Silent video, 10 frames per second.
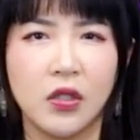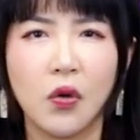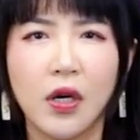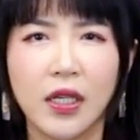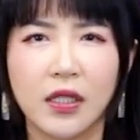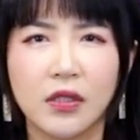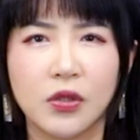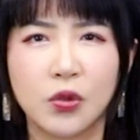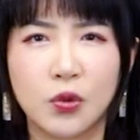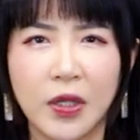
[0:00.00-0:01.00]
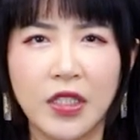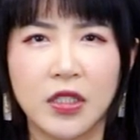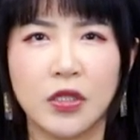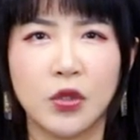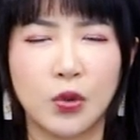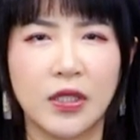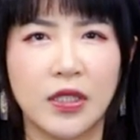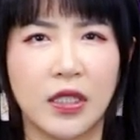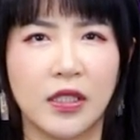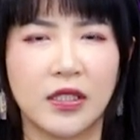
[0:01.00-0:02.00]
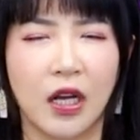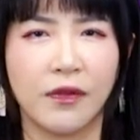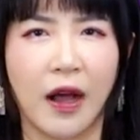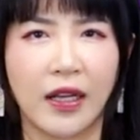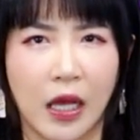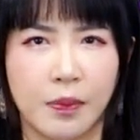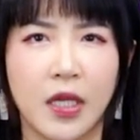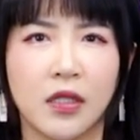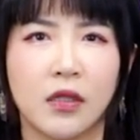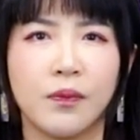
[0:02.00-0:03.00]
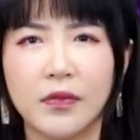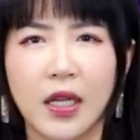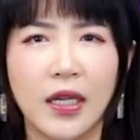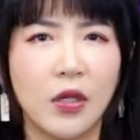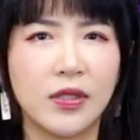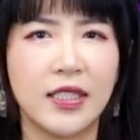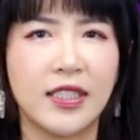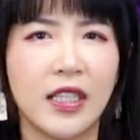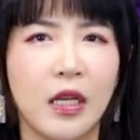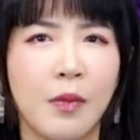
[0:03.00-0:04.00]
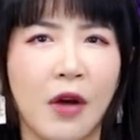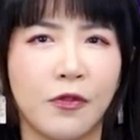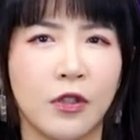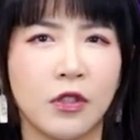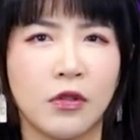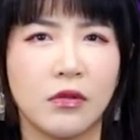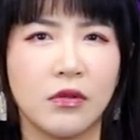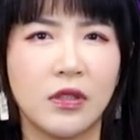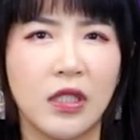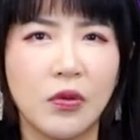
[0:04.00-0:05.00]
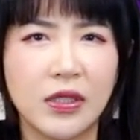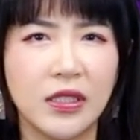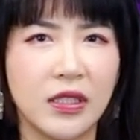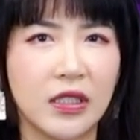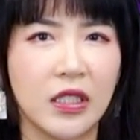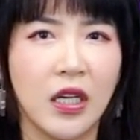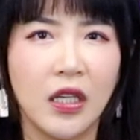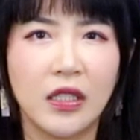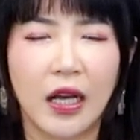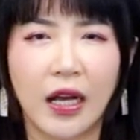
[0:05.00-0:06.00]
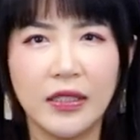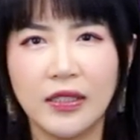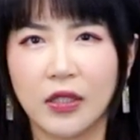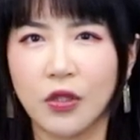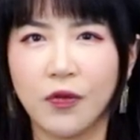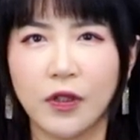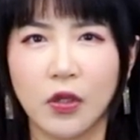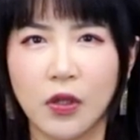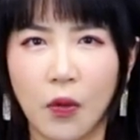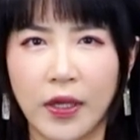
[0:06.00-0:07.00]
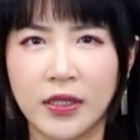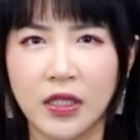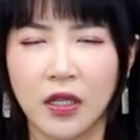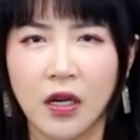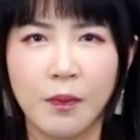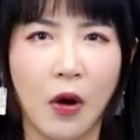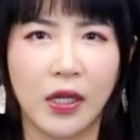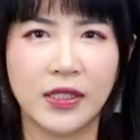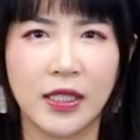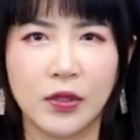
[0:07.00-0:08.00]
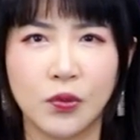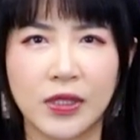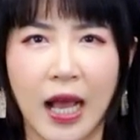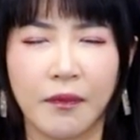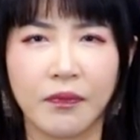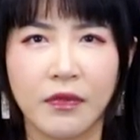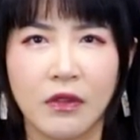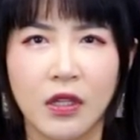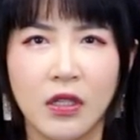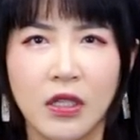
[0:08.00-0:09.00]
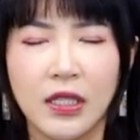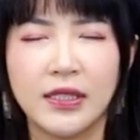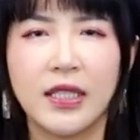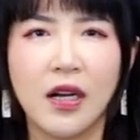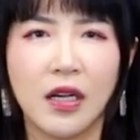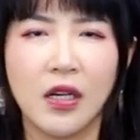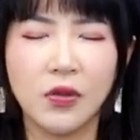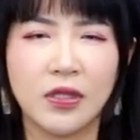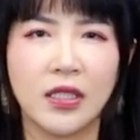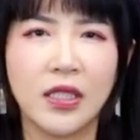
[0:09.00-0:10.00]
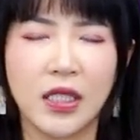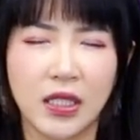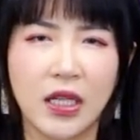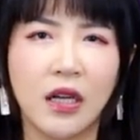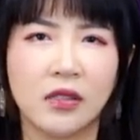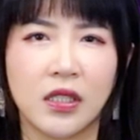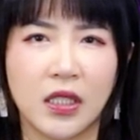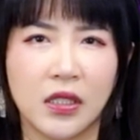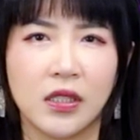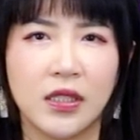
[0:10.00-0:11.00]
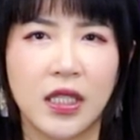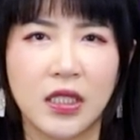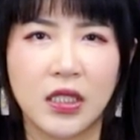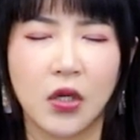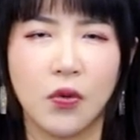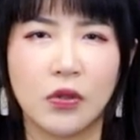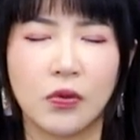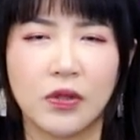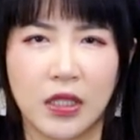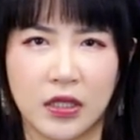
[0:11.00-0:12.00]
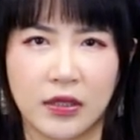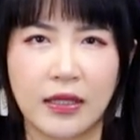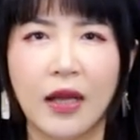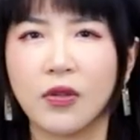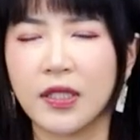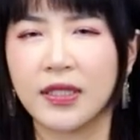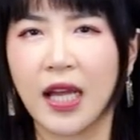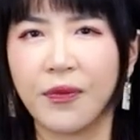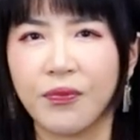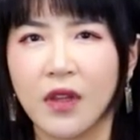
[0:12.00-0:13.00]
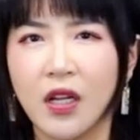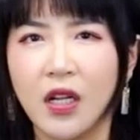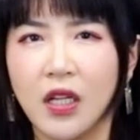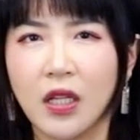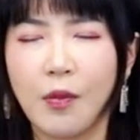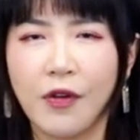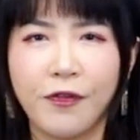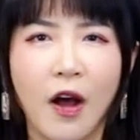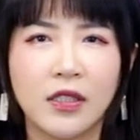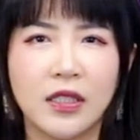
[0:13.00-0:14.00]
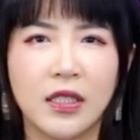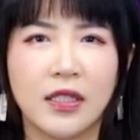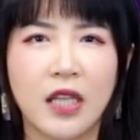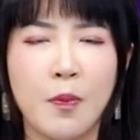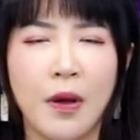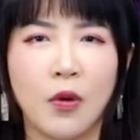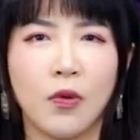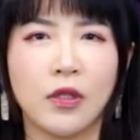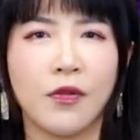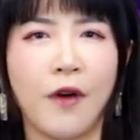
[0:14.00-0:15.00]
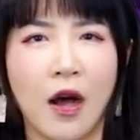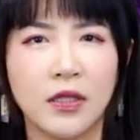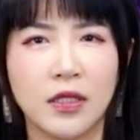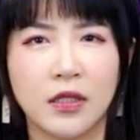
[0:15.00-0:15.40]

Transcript: 都可以随时随着人的想法改变的。AOC 天天骂佛州。结果自己也很享受福州的环境，跑来这里度假。像 AOC 一样的人在生活中也是大有人在。他们放弃了在本国的房